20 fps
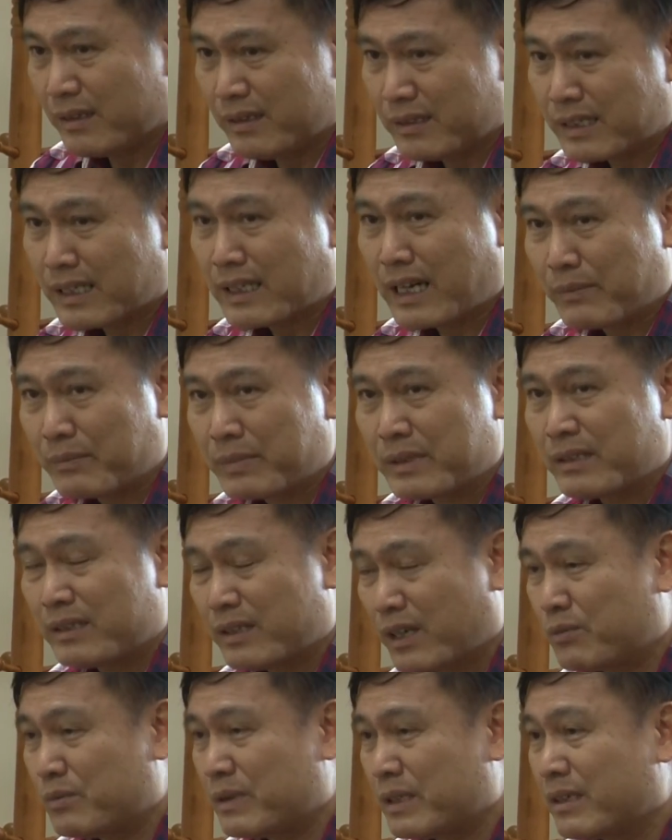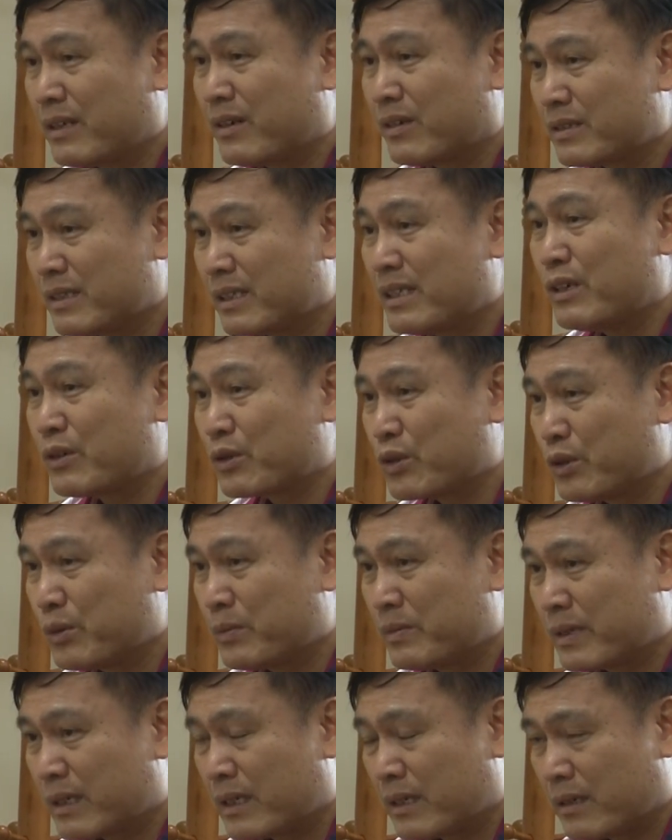khi sang gặp thì, thì ông ấy có giới thiệu tôi
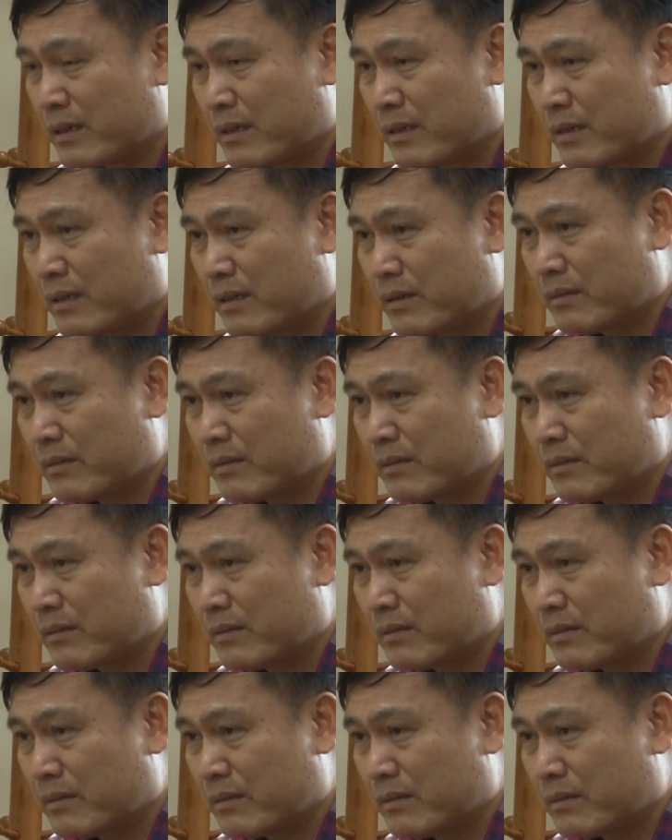là